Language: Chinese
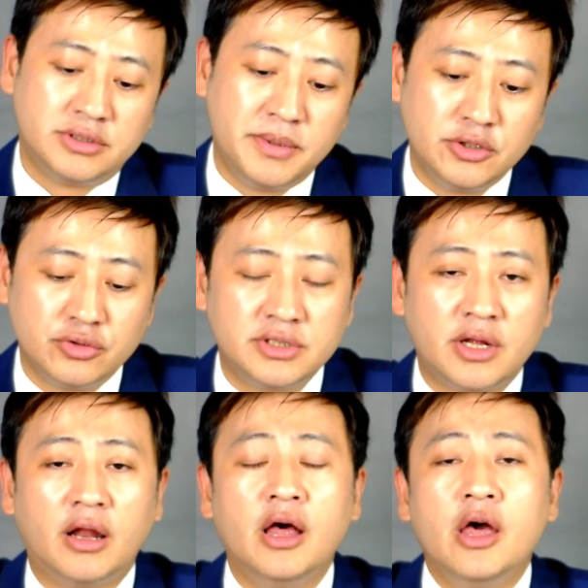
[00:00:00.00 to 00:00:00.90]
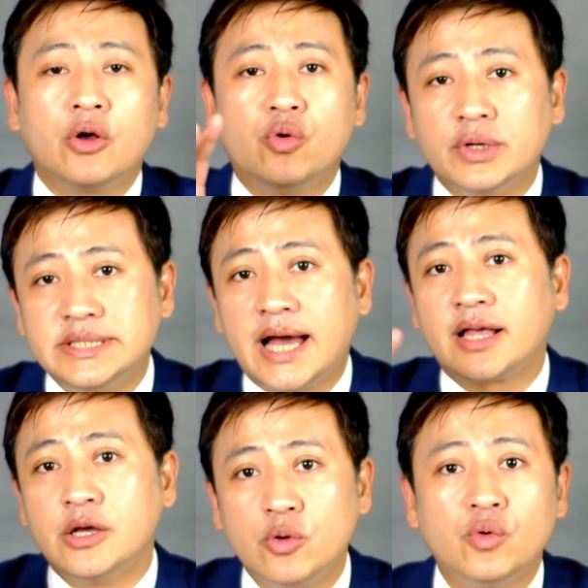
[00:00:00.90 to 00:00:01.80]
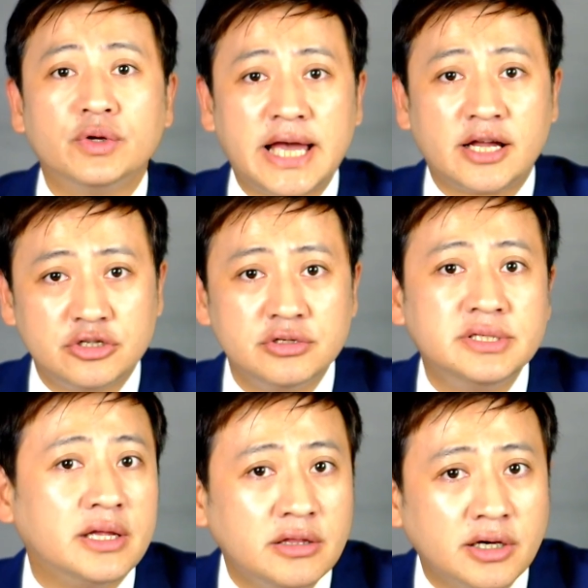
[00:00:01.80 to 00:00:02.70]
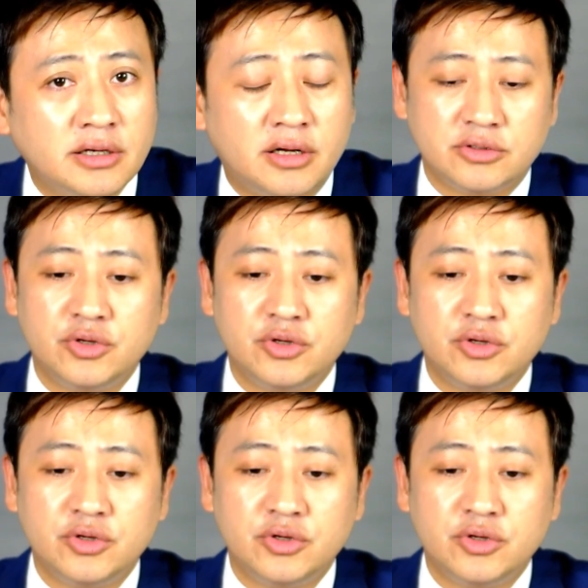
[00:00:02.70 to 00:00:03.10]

我这边就知道国家跟国家之间的哦，